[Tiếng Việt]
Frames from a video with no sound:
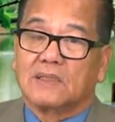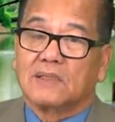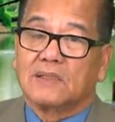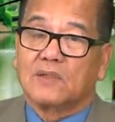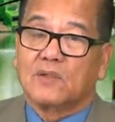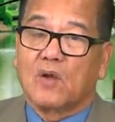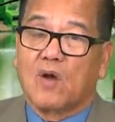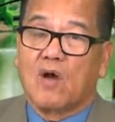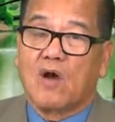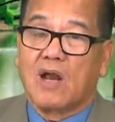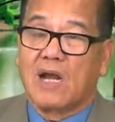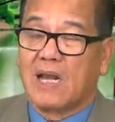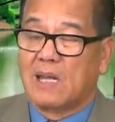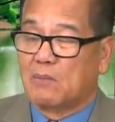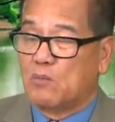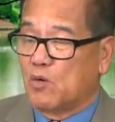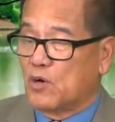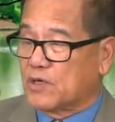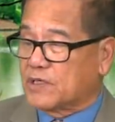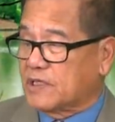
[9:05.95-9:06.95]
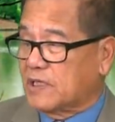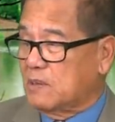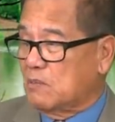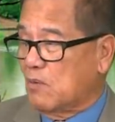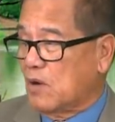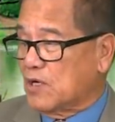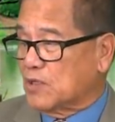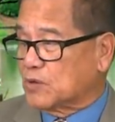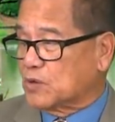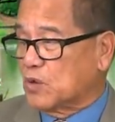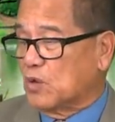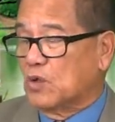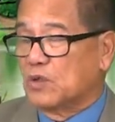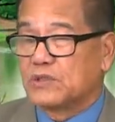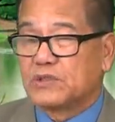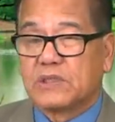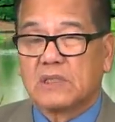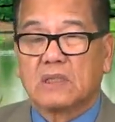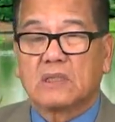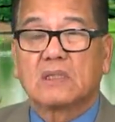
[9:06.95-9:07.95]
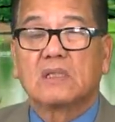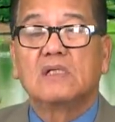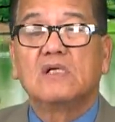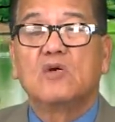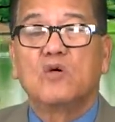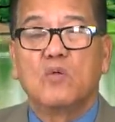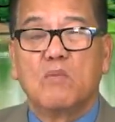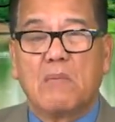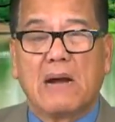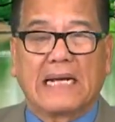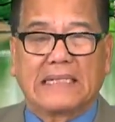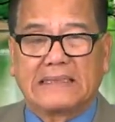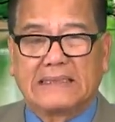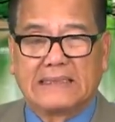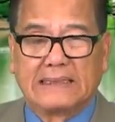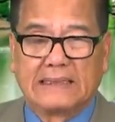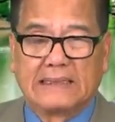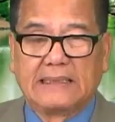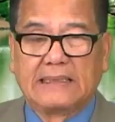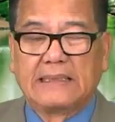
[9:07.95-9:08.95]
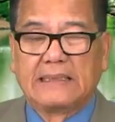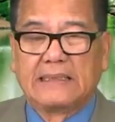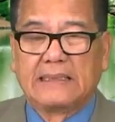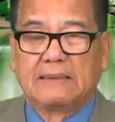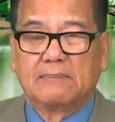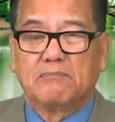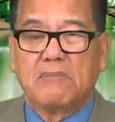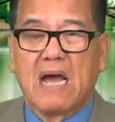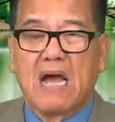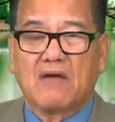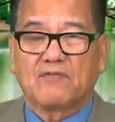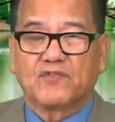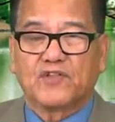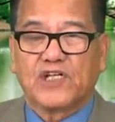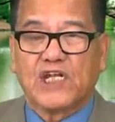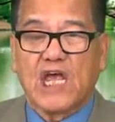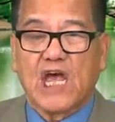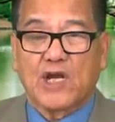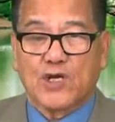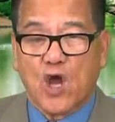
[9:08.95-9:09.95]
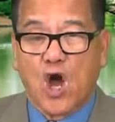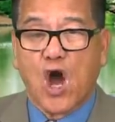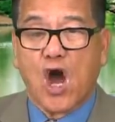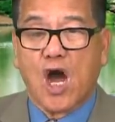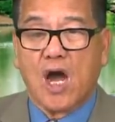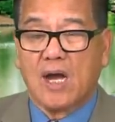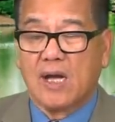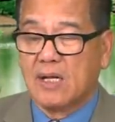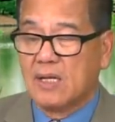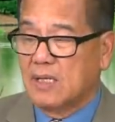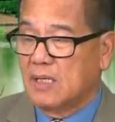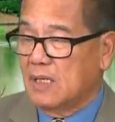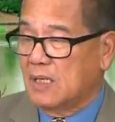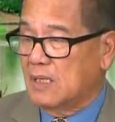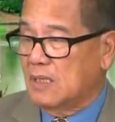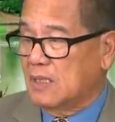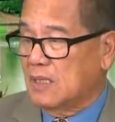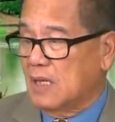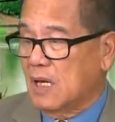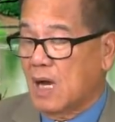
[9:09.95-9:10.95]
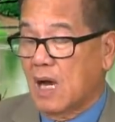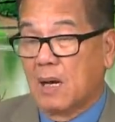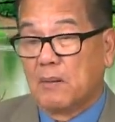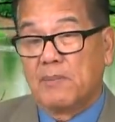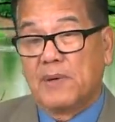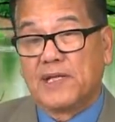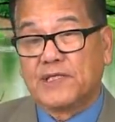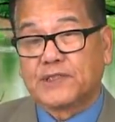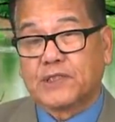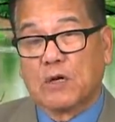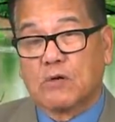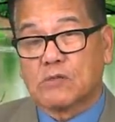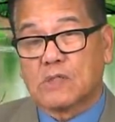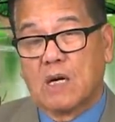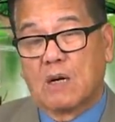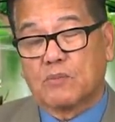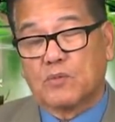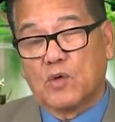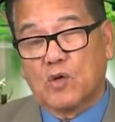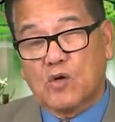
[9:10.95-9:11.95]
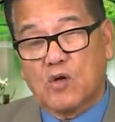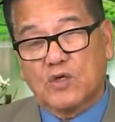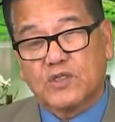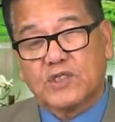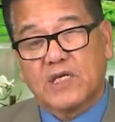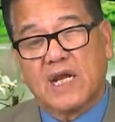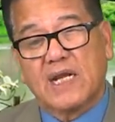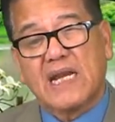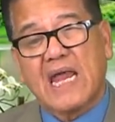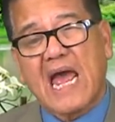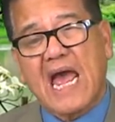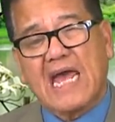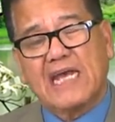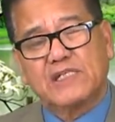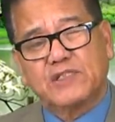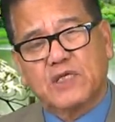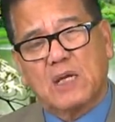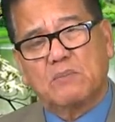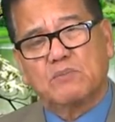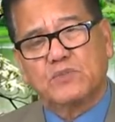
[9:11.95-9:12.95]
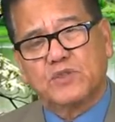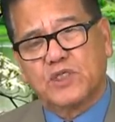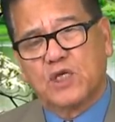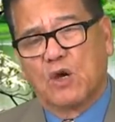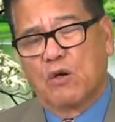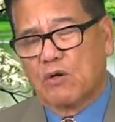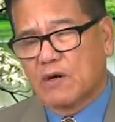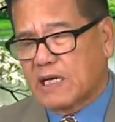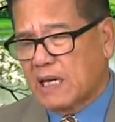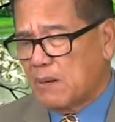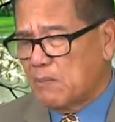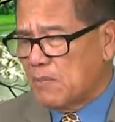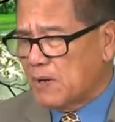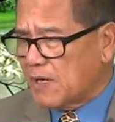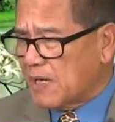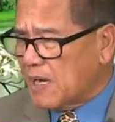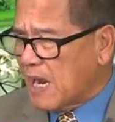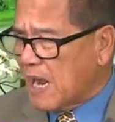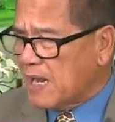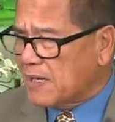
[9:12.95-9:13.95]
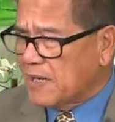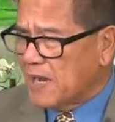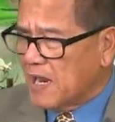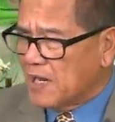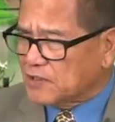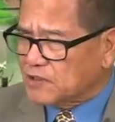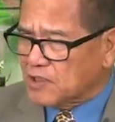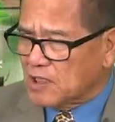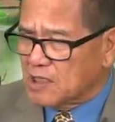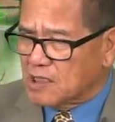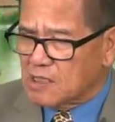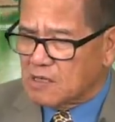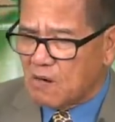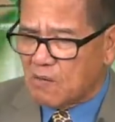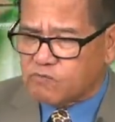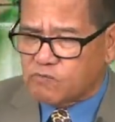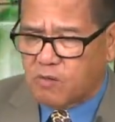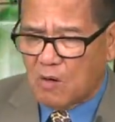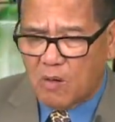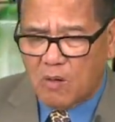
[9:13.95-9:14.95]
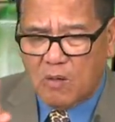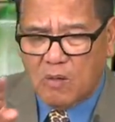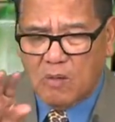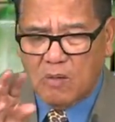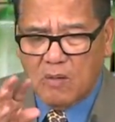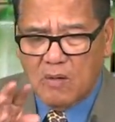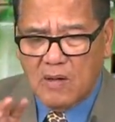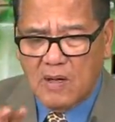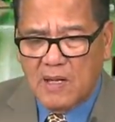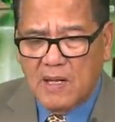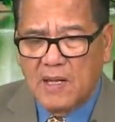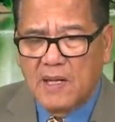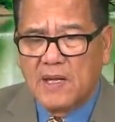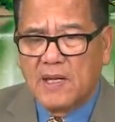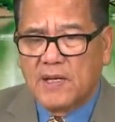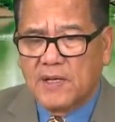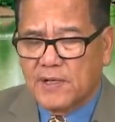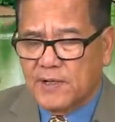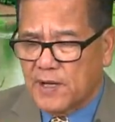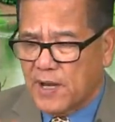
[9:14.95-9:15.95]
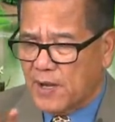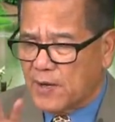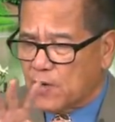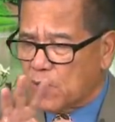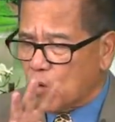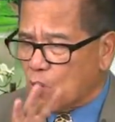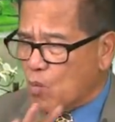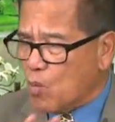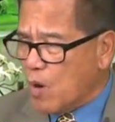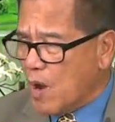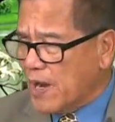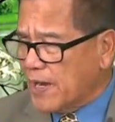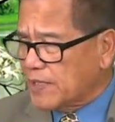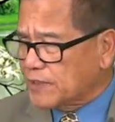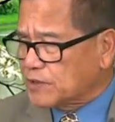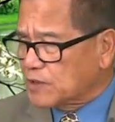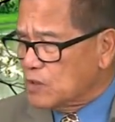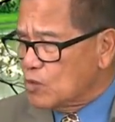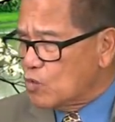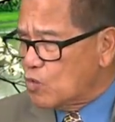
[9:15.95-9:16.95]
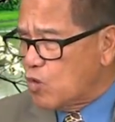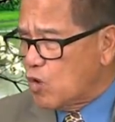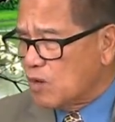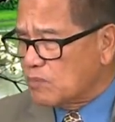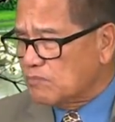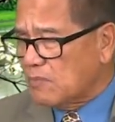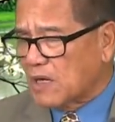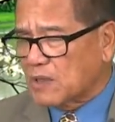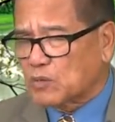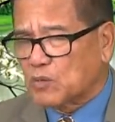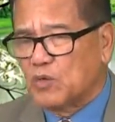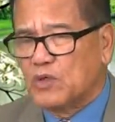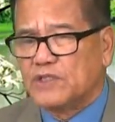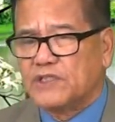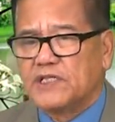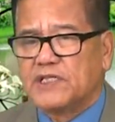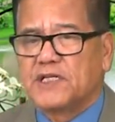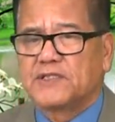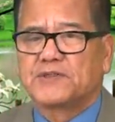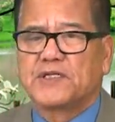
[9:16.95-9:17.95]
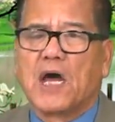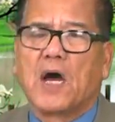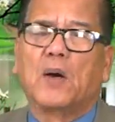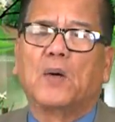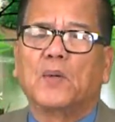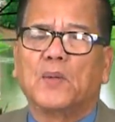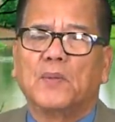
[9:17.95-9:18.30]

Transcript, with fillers: nó là một cái bọn tổ chức lưu manh mafia đỏ ở bên tàu cộng nó có trên 200 triệu camera để từng góc phố để nó quay từng khuôn mặt của dân tộc